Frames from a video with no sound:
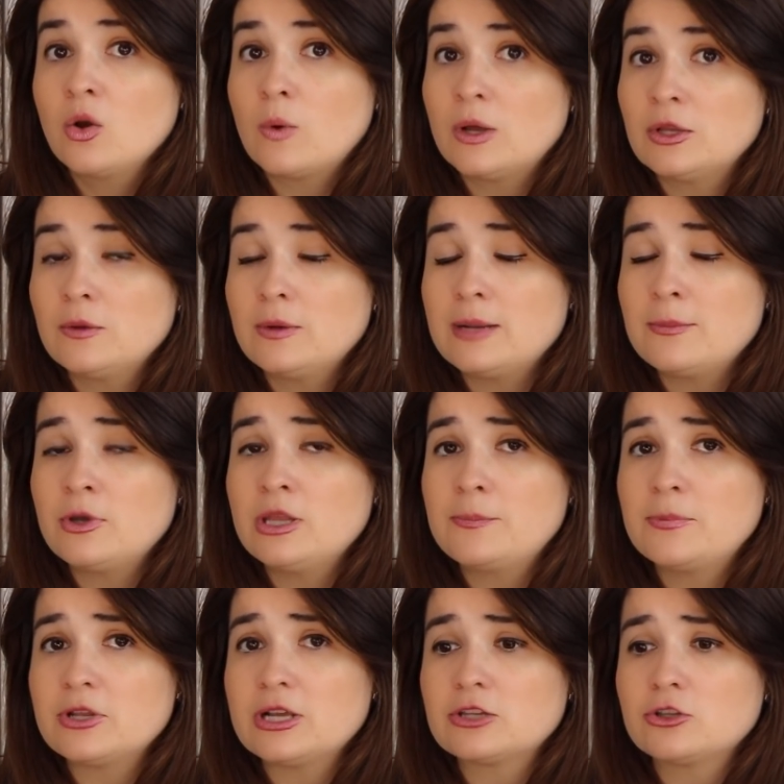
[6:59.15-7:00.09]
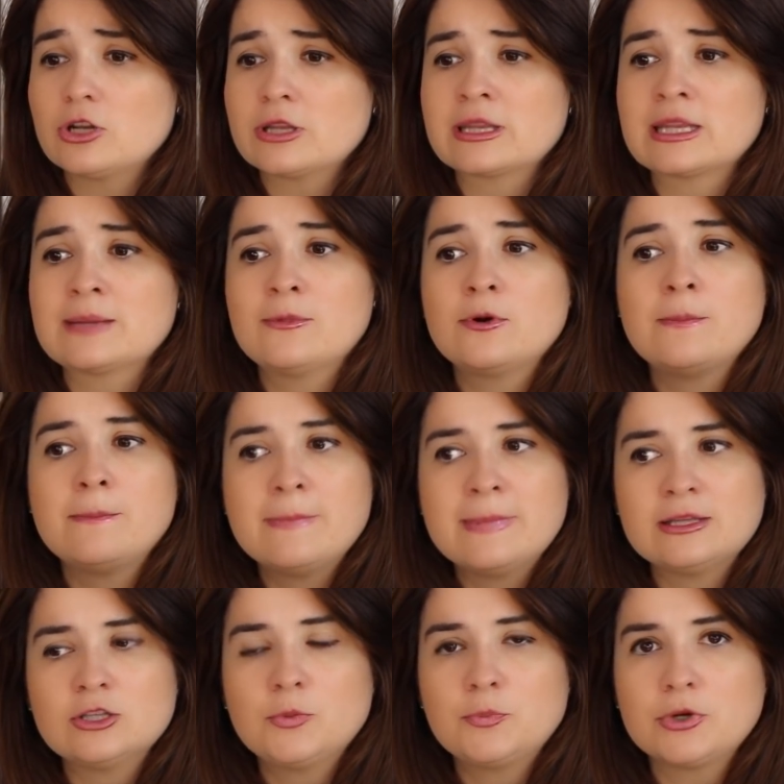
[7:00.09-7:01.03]
Cuando hablamos de proyectores, tenemos
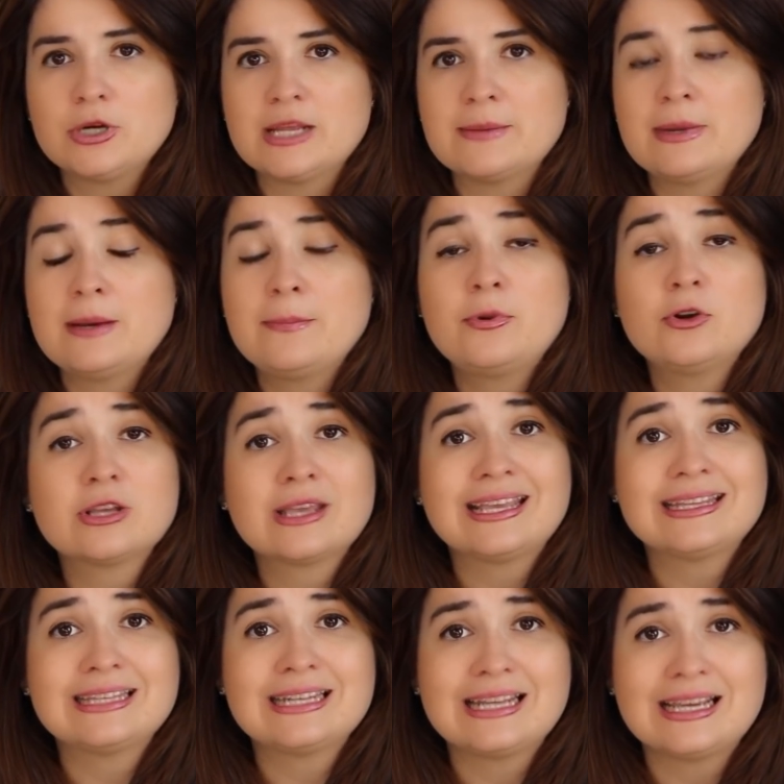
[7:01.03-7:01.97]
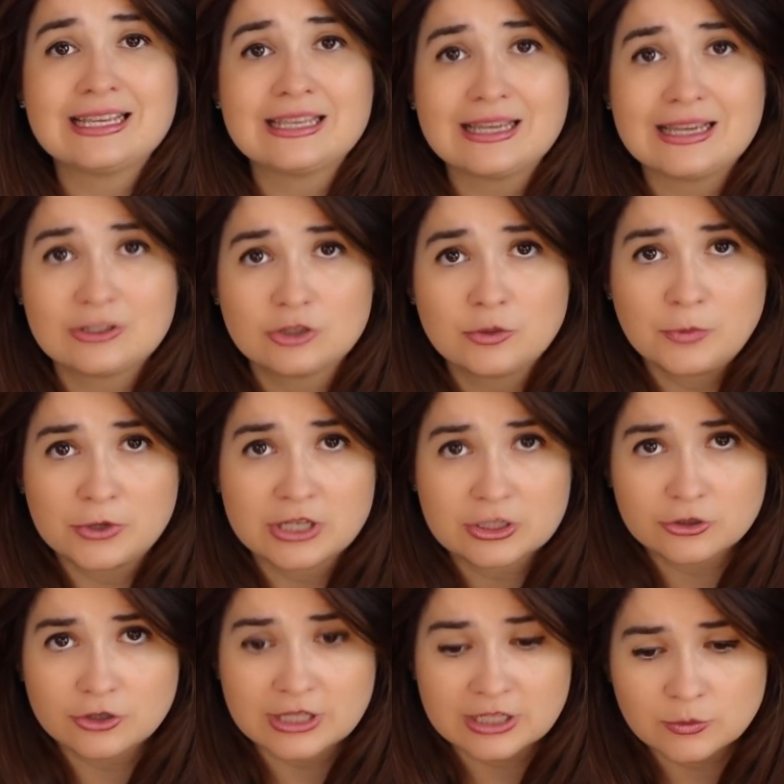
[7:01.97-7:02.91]
menos problema porque hay, estos
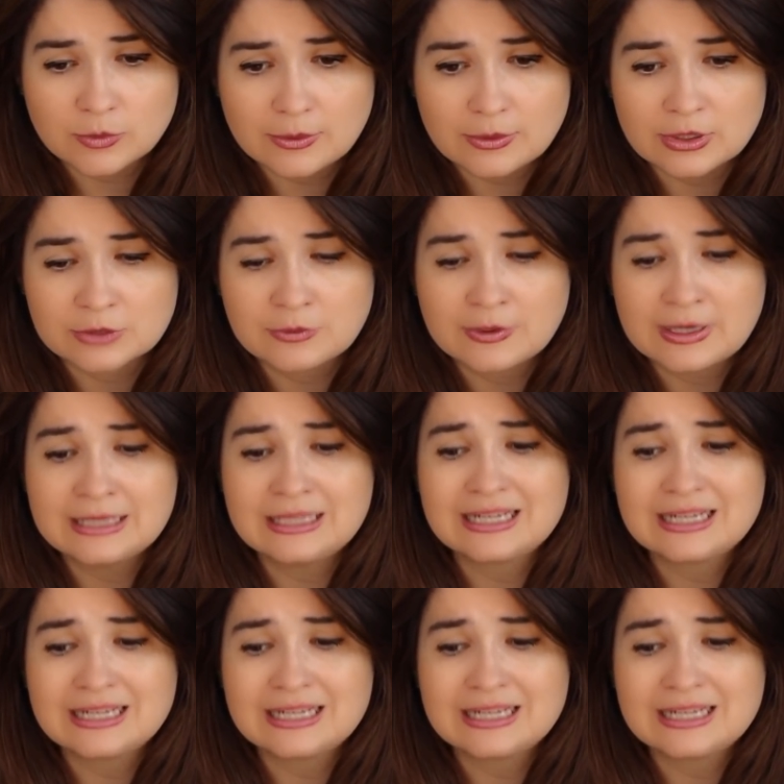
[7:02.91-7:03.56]
proyectores nuevos de nueva